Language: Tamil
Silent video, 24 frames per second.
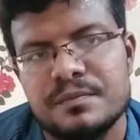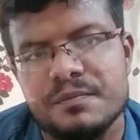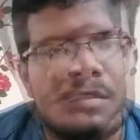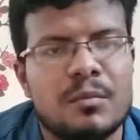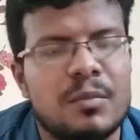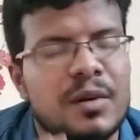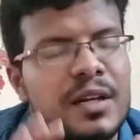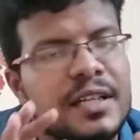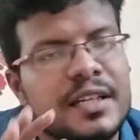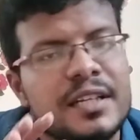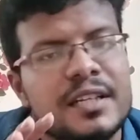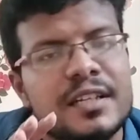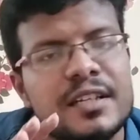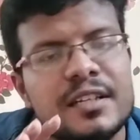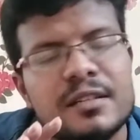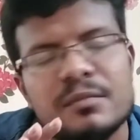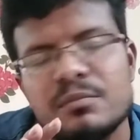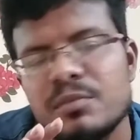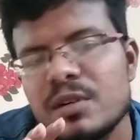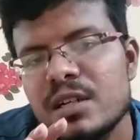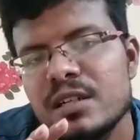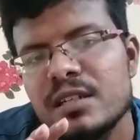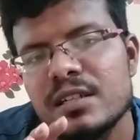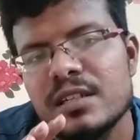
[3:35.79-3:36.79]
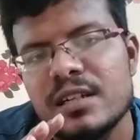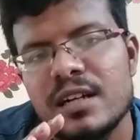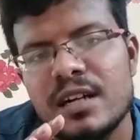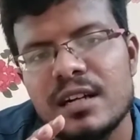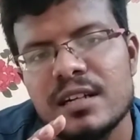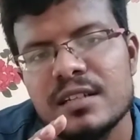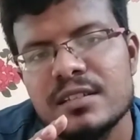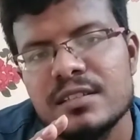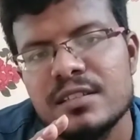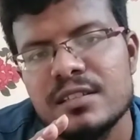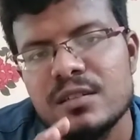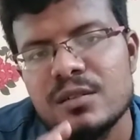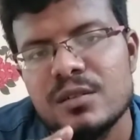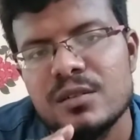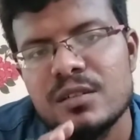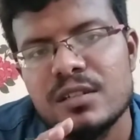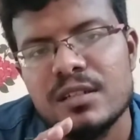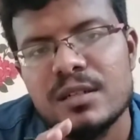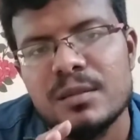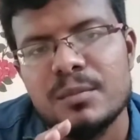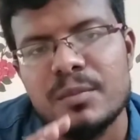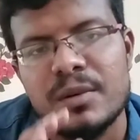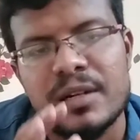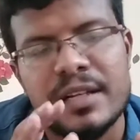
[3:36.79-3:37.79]
பழைய ஏற்பாட்டு காலத்திலோ
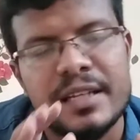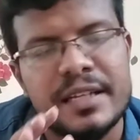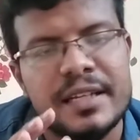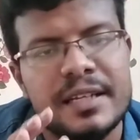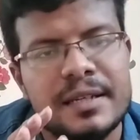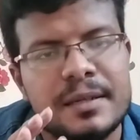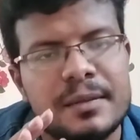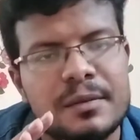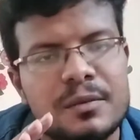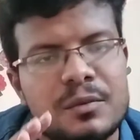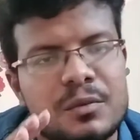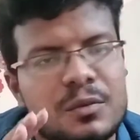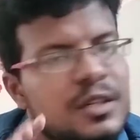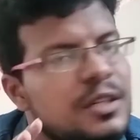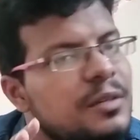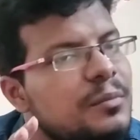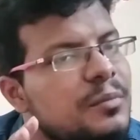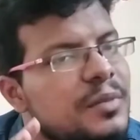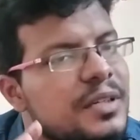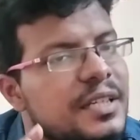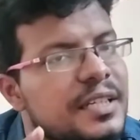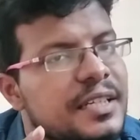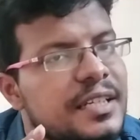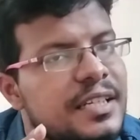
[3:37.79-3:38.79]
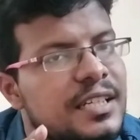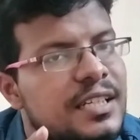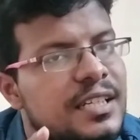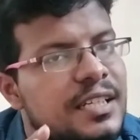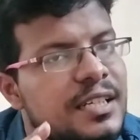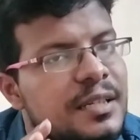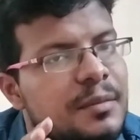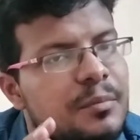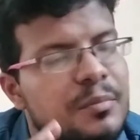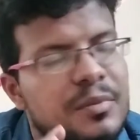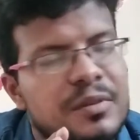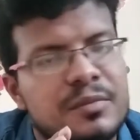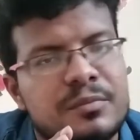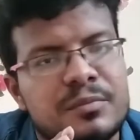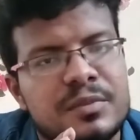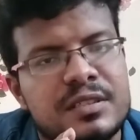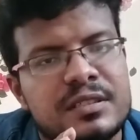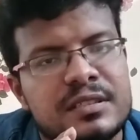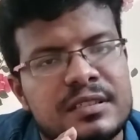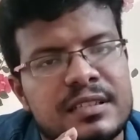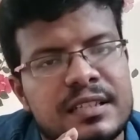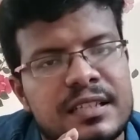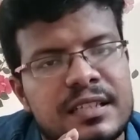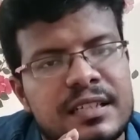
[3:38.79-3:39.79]
இல்லை பழைய உடன்படிக்கையை
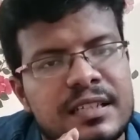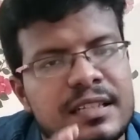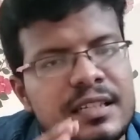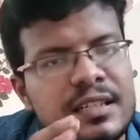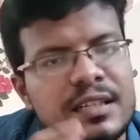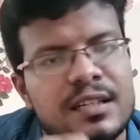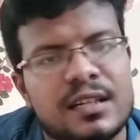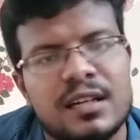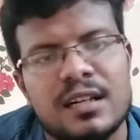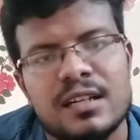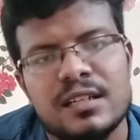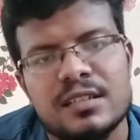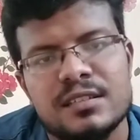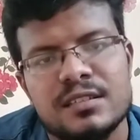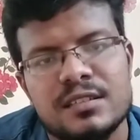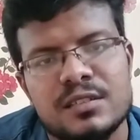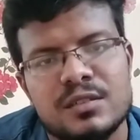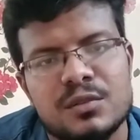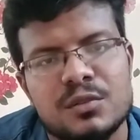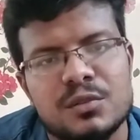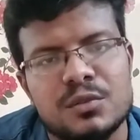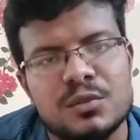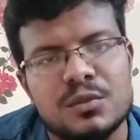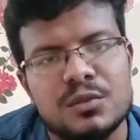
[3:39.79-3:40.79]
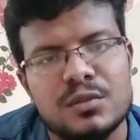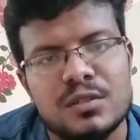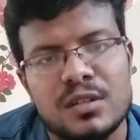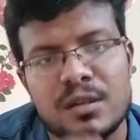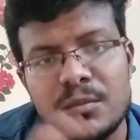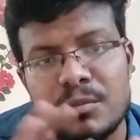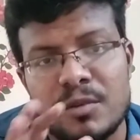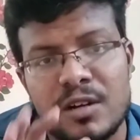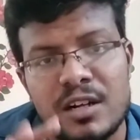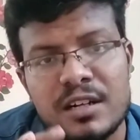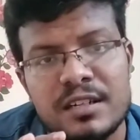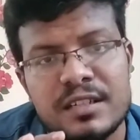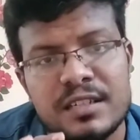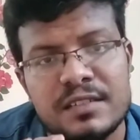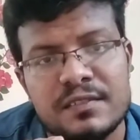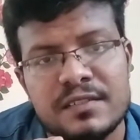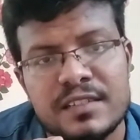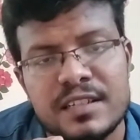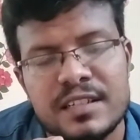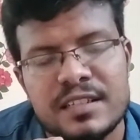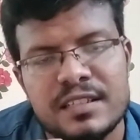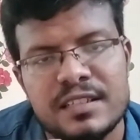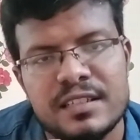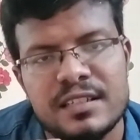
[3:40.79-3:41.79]
பின்பற்றின காலத்திலோ நாம்
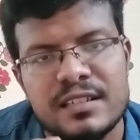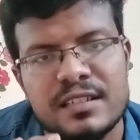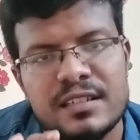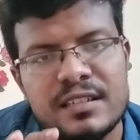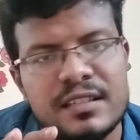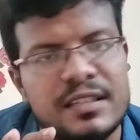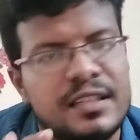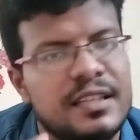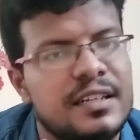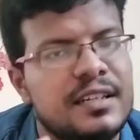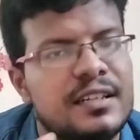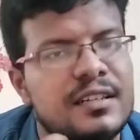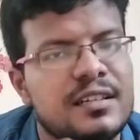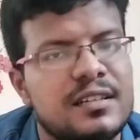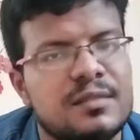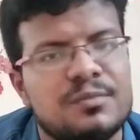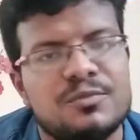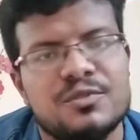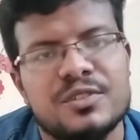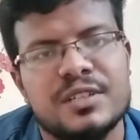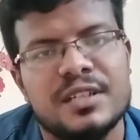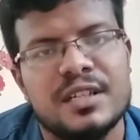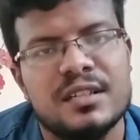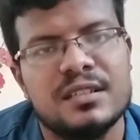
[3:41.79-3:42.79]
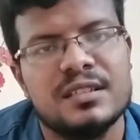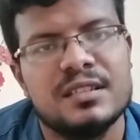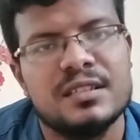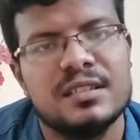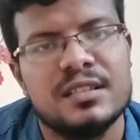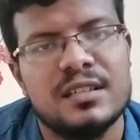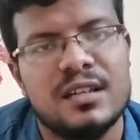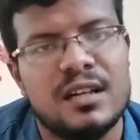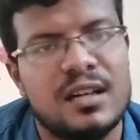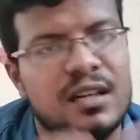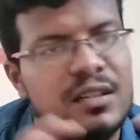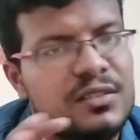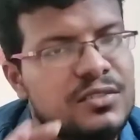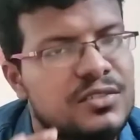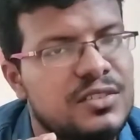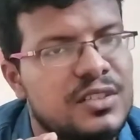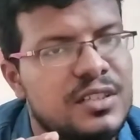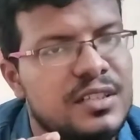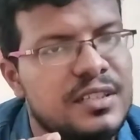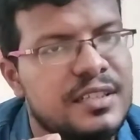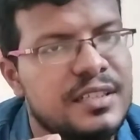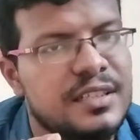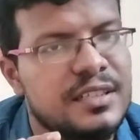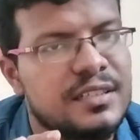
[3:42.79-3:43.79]
ஆண்டவரத்தில் நெருங்க முடியாது
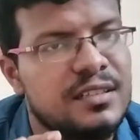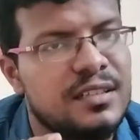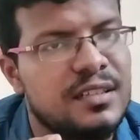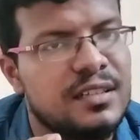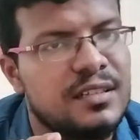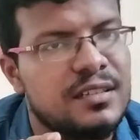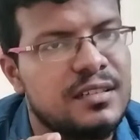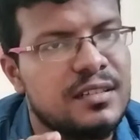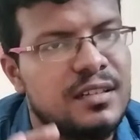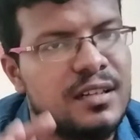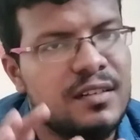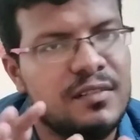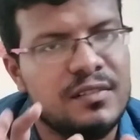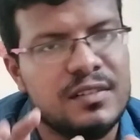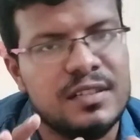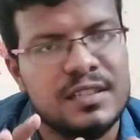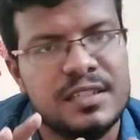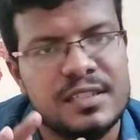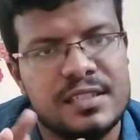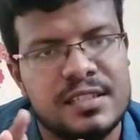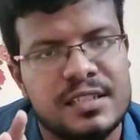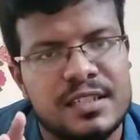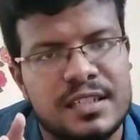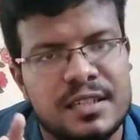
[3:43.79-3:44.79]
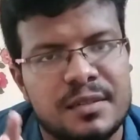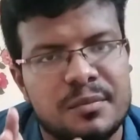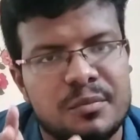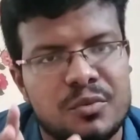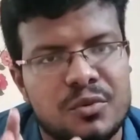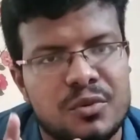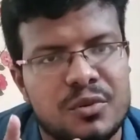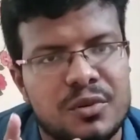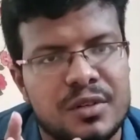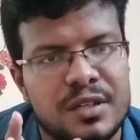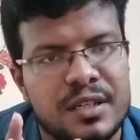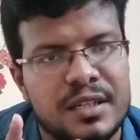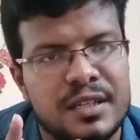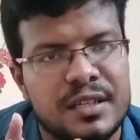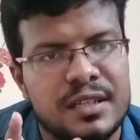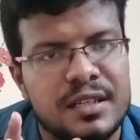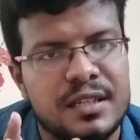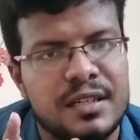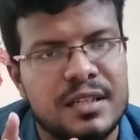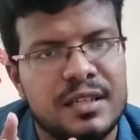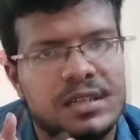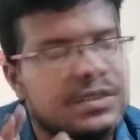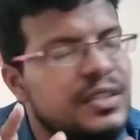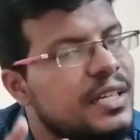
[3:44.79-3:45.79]
ஆசாரியன் தான் அவரிடத்திலே போய்
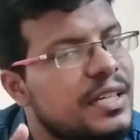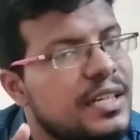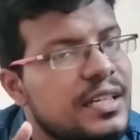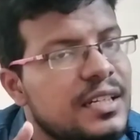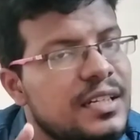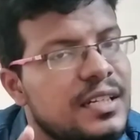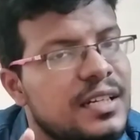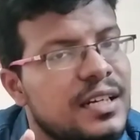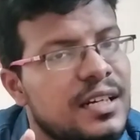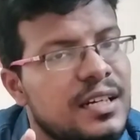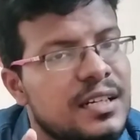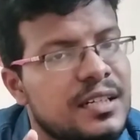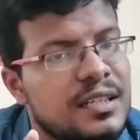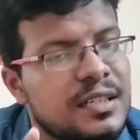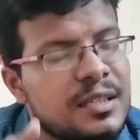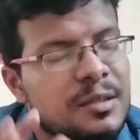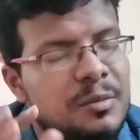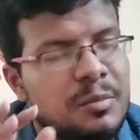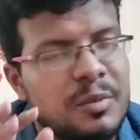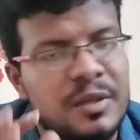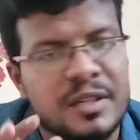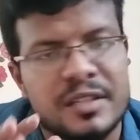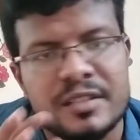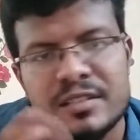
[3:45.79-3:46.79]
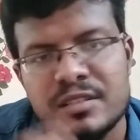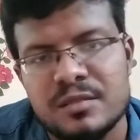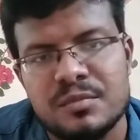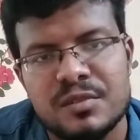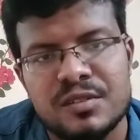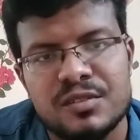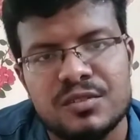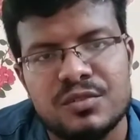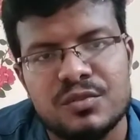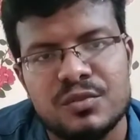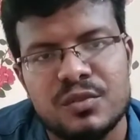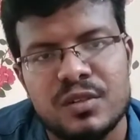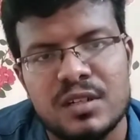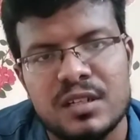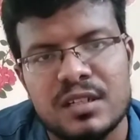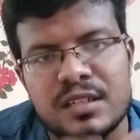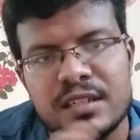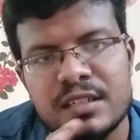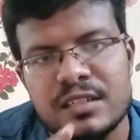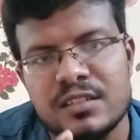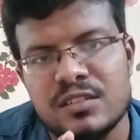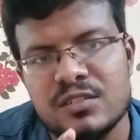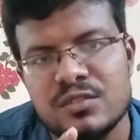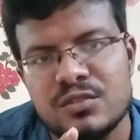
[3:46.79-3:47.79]
ஜனங்களுக்காக பரிந்து பேசுவார்
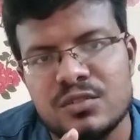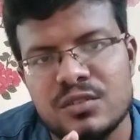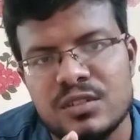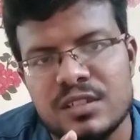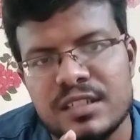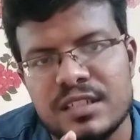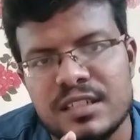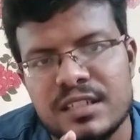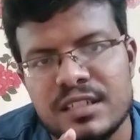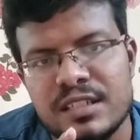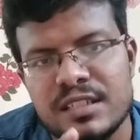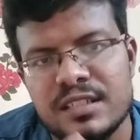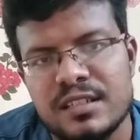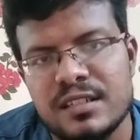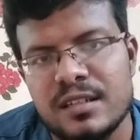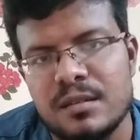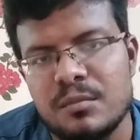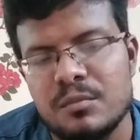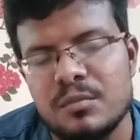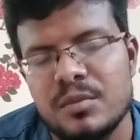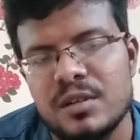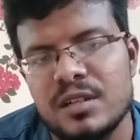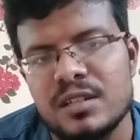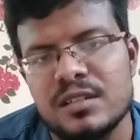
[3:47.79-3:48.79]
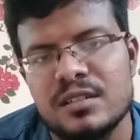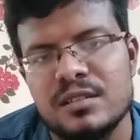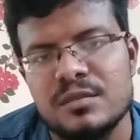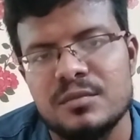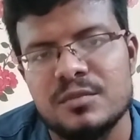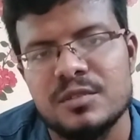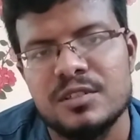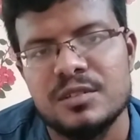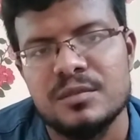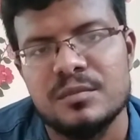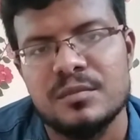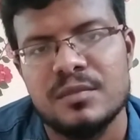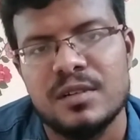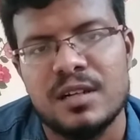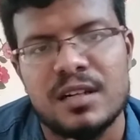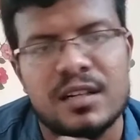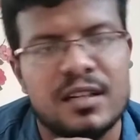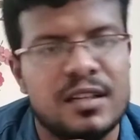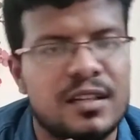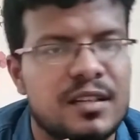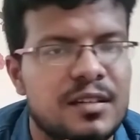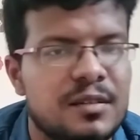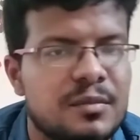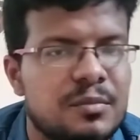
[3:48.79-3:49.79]
என்று சொல்லி நாம் பார்க்க முடியும்
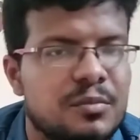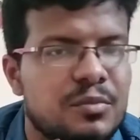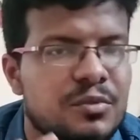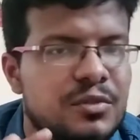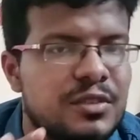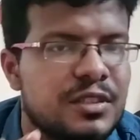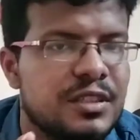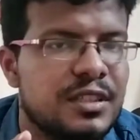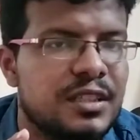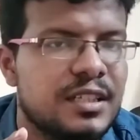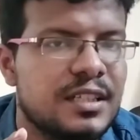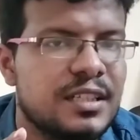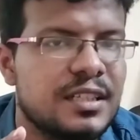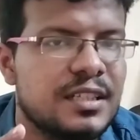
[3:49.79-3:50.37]
ஆனால் புதிய